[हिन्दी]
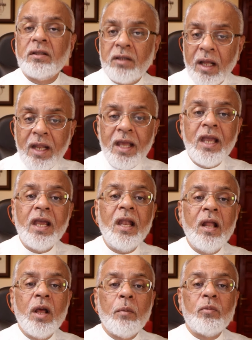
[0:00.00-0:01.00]

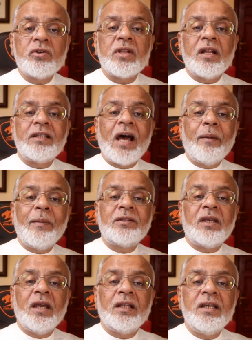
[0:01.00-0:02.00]
दलील मुस्ंद अहमद
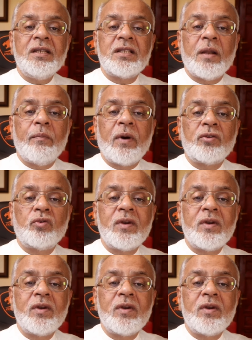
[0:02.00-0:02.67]
की हदीस नंबर